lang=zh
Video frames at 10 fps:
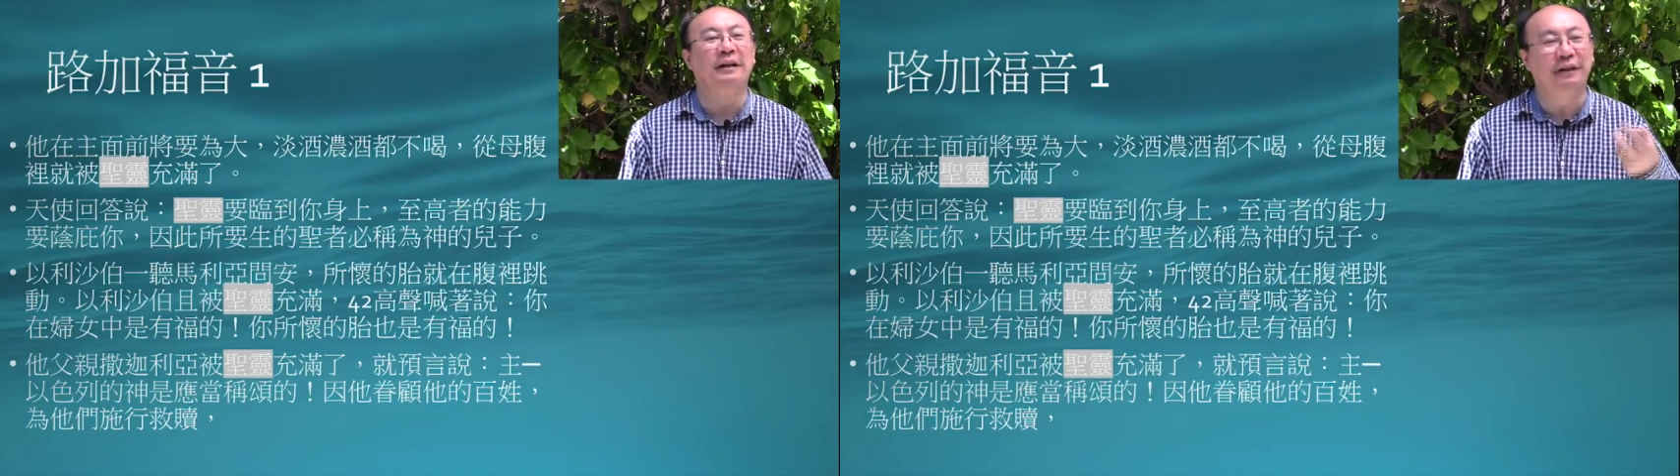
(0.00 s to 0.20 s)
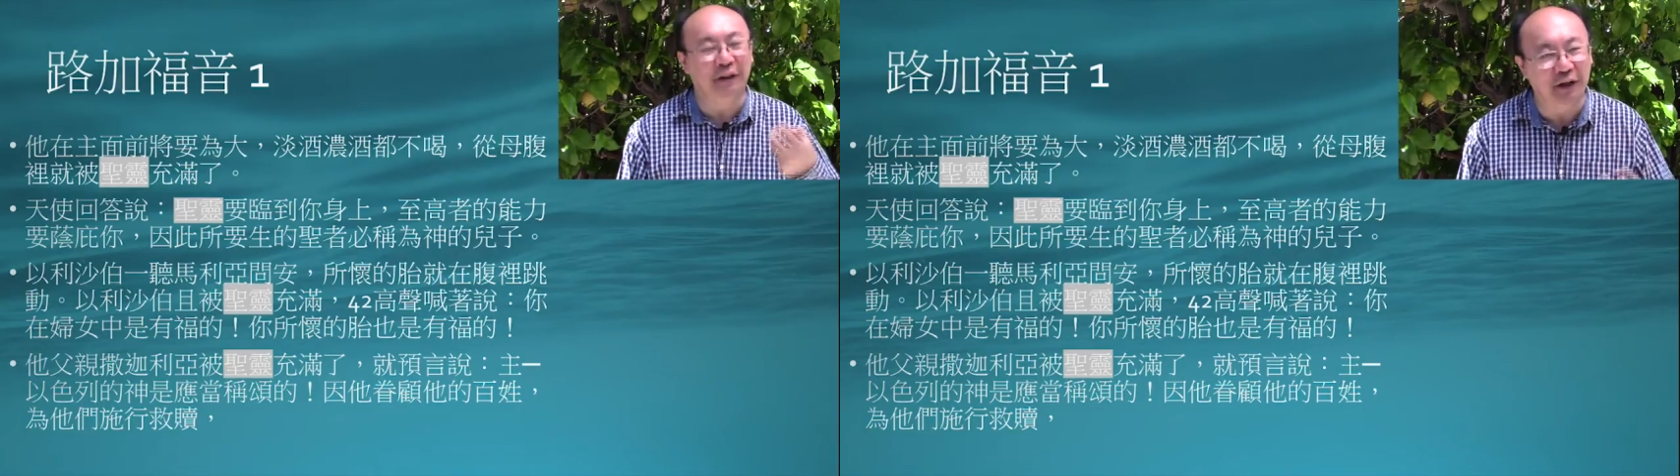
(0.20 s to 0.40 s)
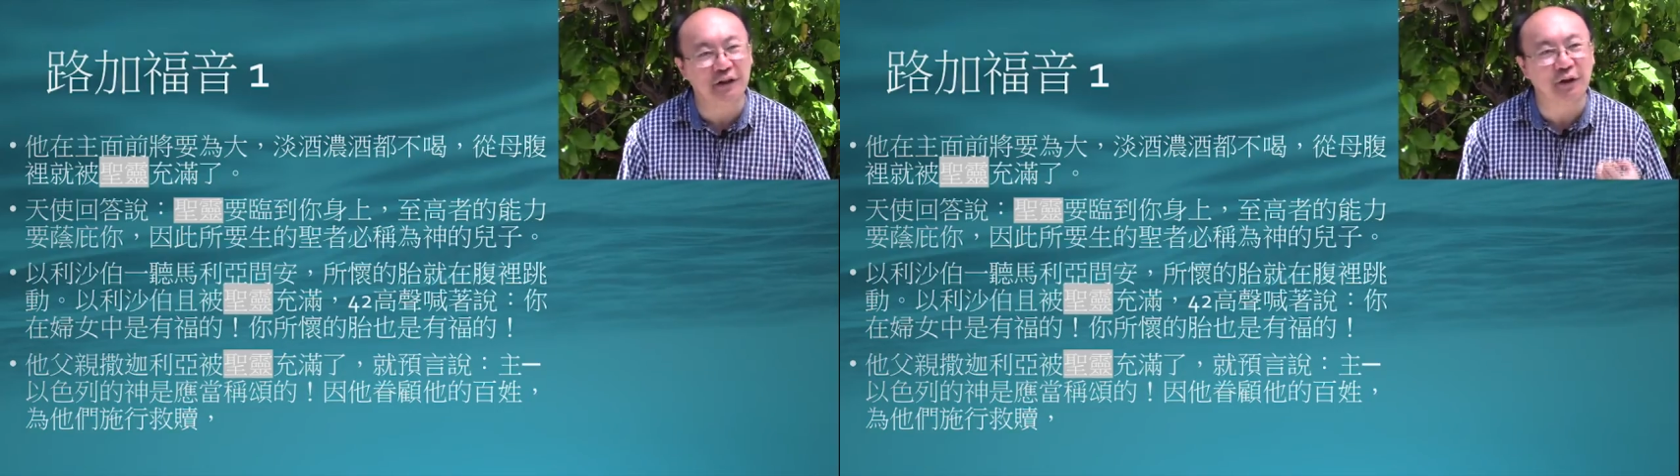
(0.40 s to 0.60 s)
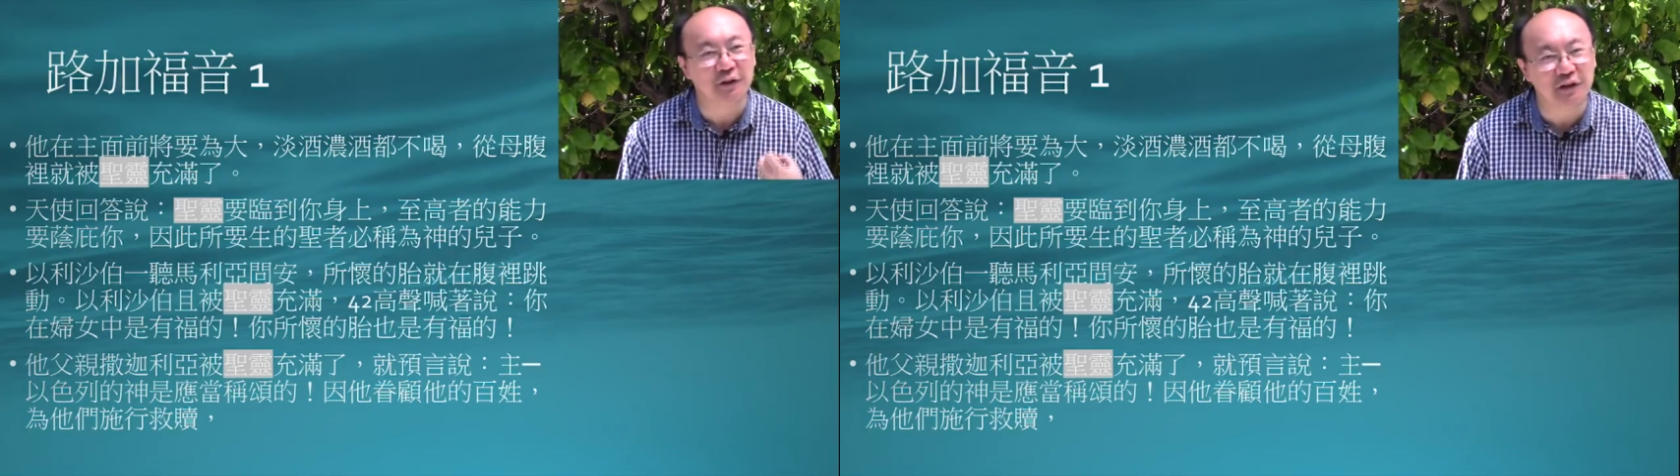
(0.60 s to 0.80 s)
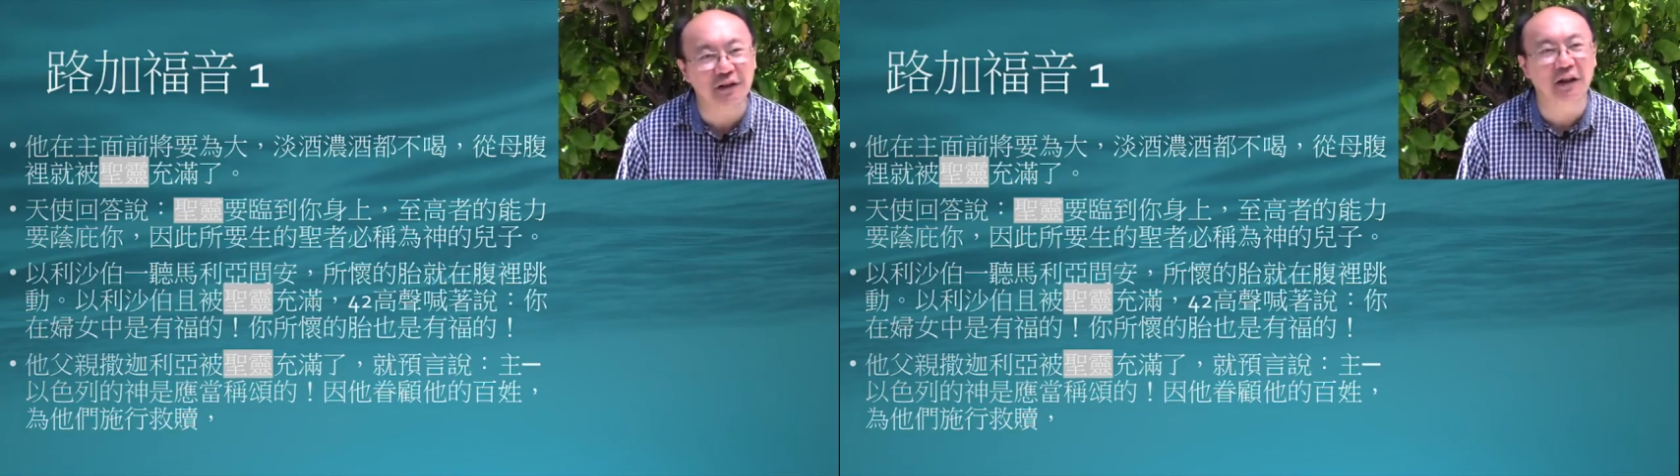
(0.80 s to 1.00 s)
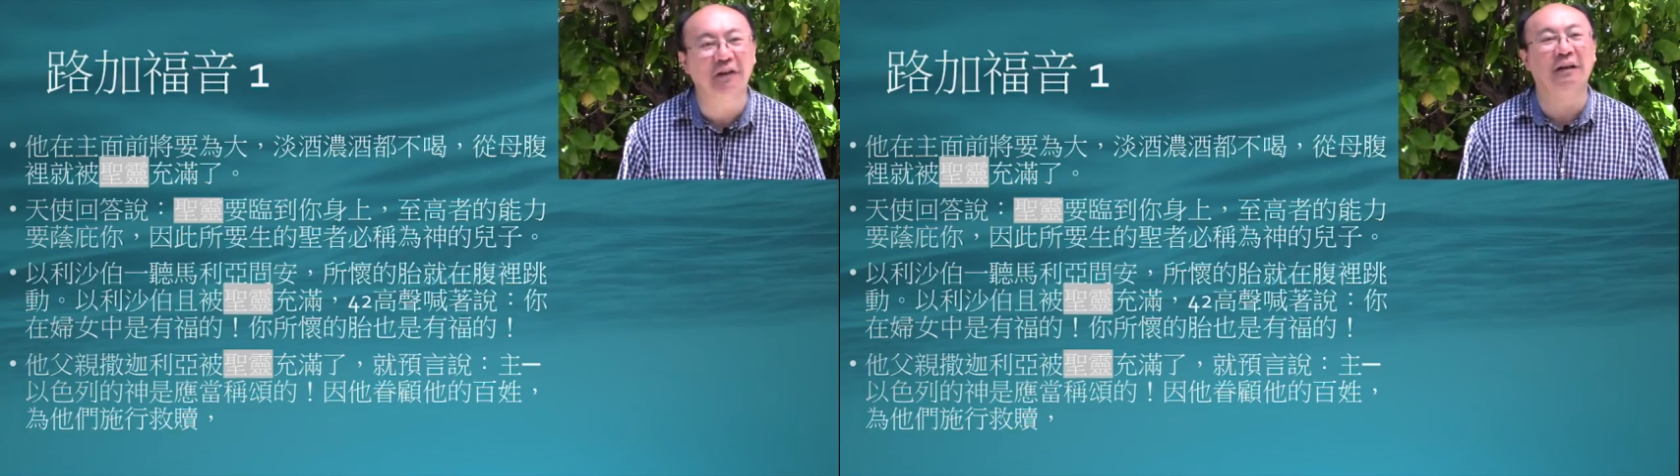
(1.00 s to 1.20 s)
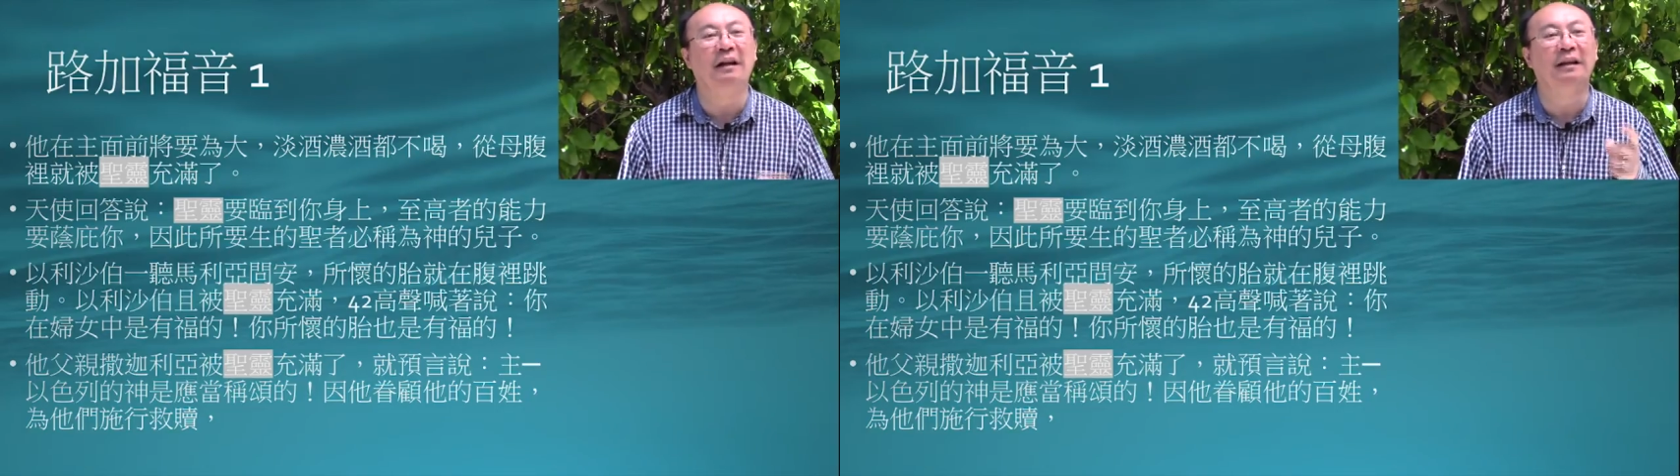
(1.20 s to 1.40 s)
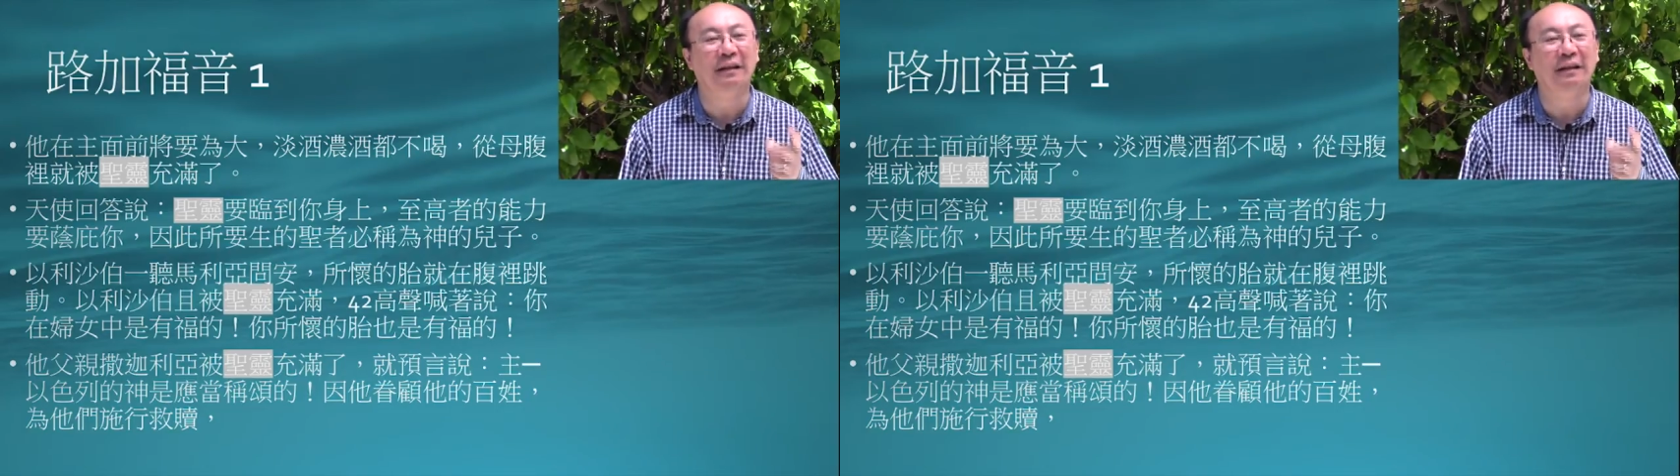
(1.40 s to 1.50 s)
人就知道了，